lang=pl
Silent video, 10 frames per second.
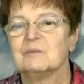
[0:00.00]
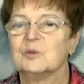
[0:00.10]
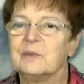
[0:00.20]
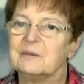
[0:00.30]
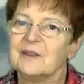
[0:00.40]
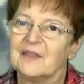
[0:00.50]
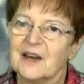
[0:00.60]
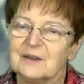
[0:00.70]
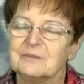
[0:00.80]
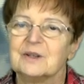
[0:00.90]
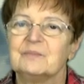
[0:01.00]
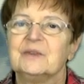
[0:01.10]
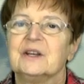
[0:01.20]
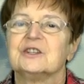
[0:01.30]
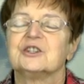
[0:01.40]
Bo pamiętajmy,
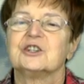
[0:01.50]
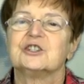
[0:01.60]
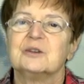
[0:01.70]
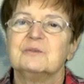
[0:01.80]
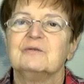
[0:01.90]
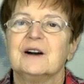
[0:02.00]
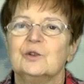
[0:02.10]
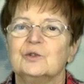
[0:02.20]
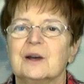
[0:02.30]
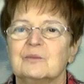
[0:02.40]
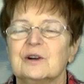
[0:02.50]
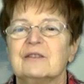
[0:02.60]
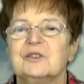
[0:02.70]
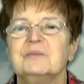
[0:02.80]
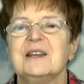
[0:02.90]
że żeby waluta
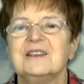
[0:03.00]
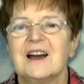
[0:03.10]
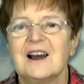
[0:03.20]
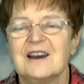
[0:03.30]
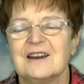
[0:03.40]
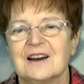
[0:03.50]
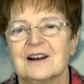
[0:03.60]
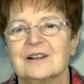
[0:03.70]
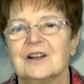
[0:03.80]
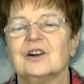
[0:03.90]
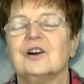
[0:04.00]
była wymienialna,